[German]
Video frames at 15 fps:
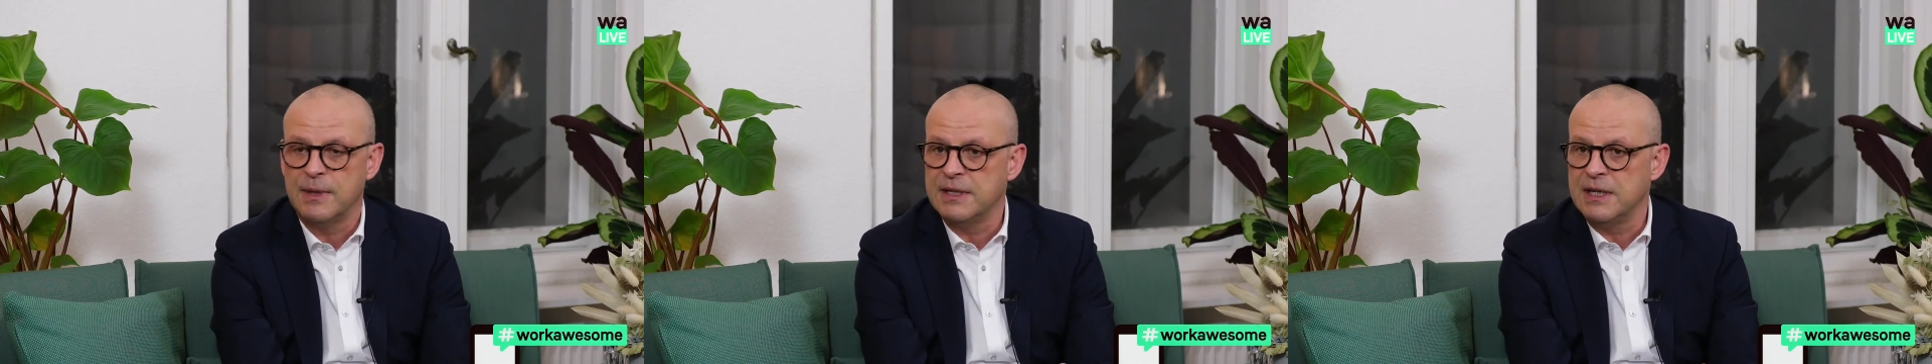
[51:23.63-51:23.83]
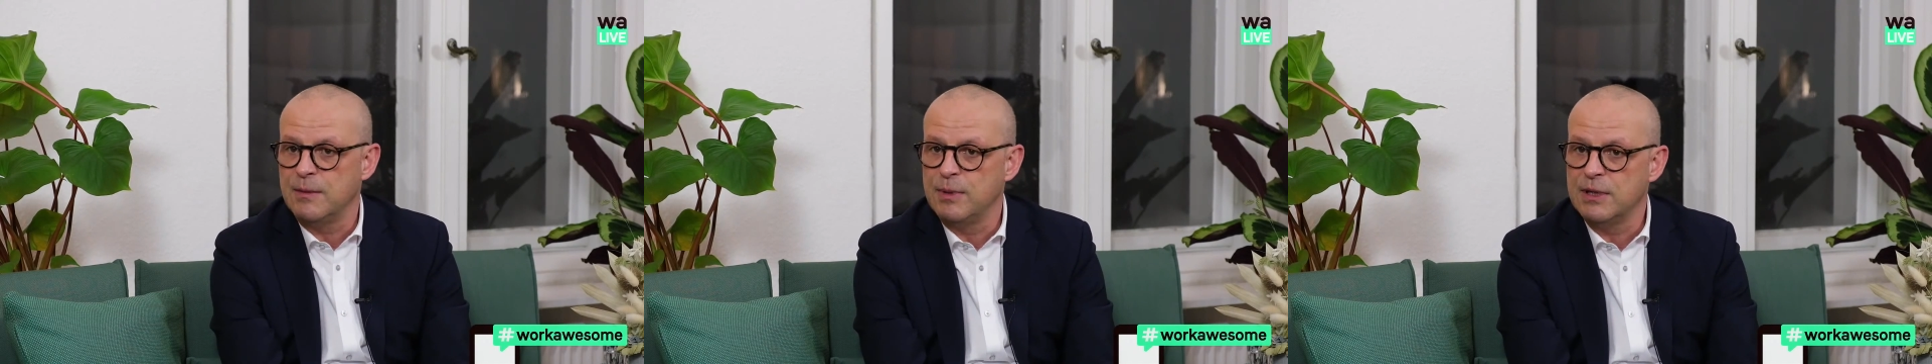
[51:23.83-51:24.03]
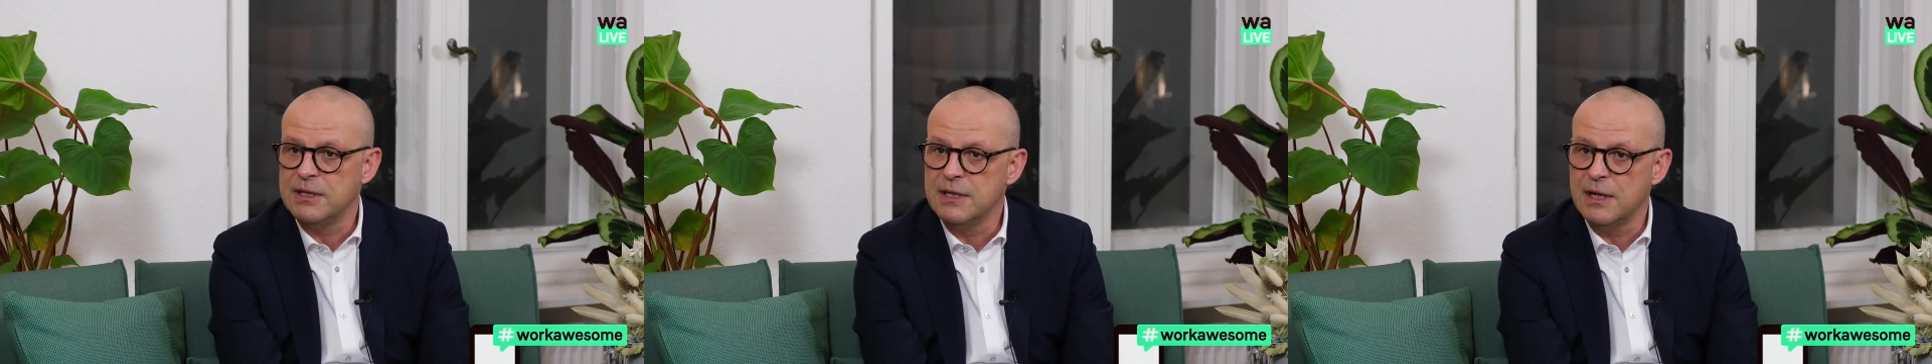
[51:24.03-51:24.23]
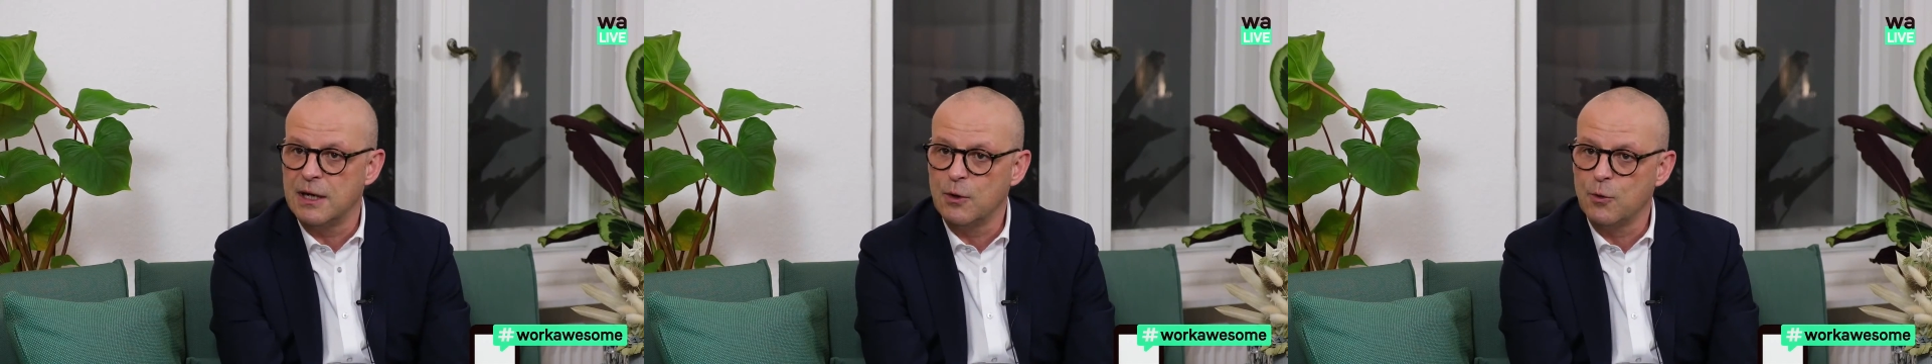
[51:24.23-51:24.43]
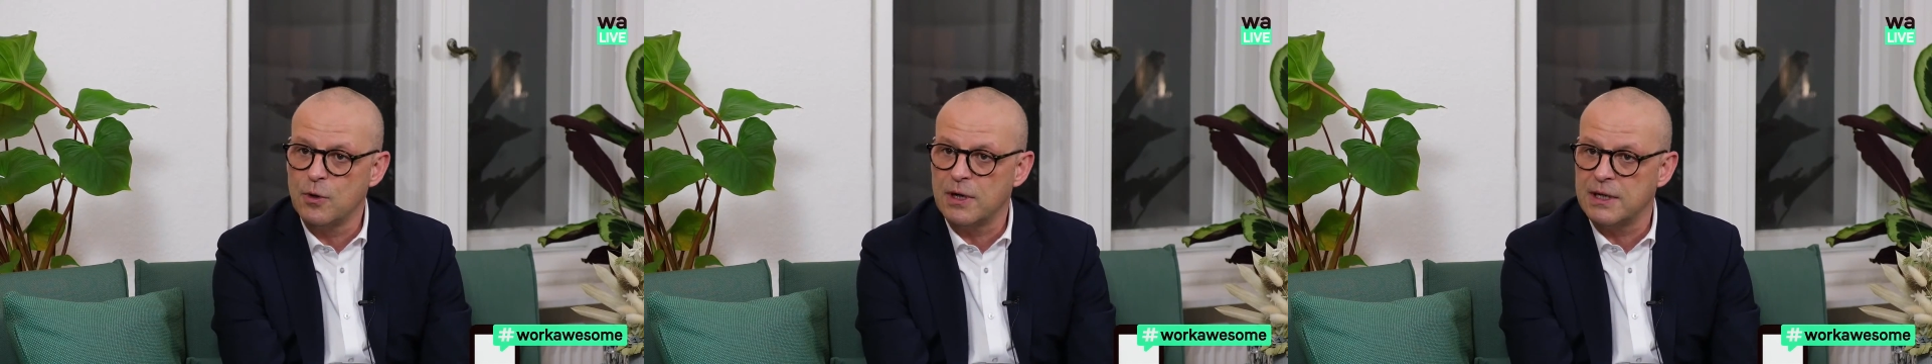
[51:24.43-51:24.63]
bei DB
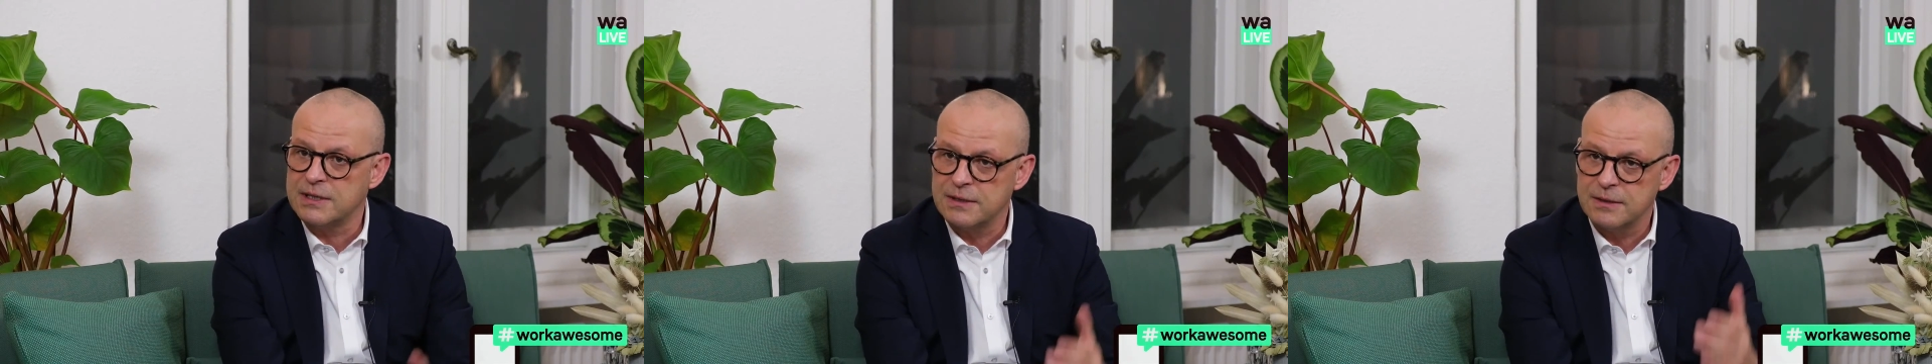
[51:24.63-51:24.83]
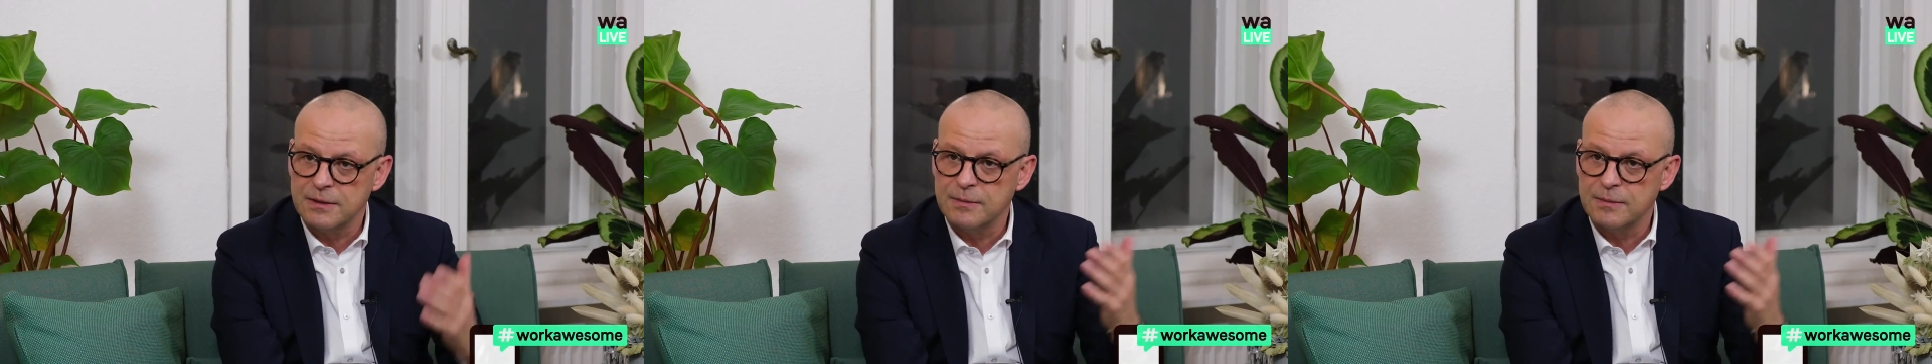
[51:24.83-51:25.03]
Dialog, also